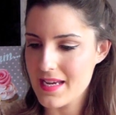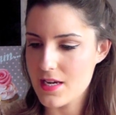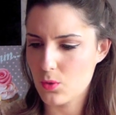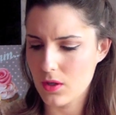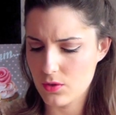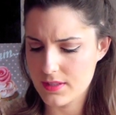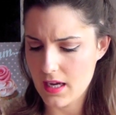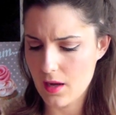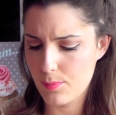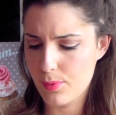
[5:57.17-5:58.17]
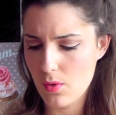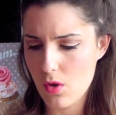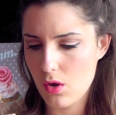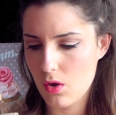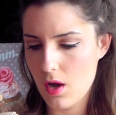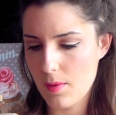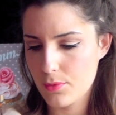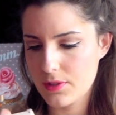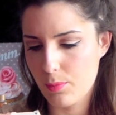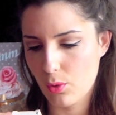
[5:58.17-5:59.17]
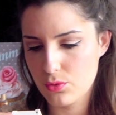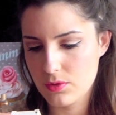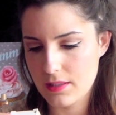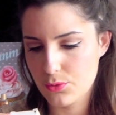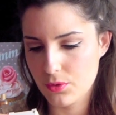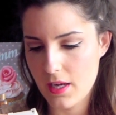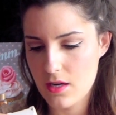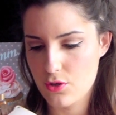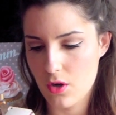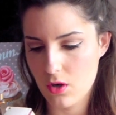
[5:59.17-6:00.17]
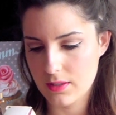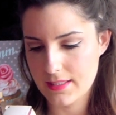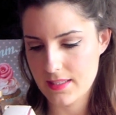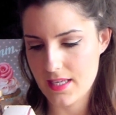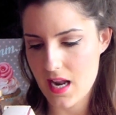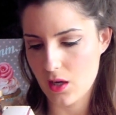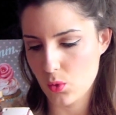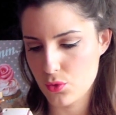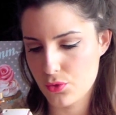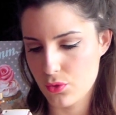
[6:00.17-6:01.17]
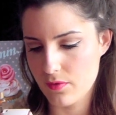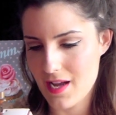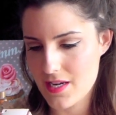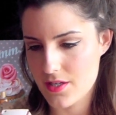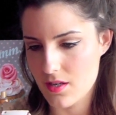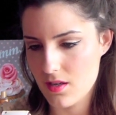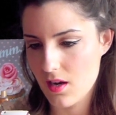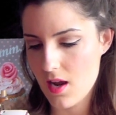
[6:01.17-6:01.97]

Et je crois que c'est un peu, euh, un peu des produits naturels, genre ça c'est à la rose sauvage.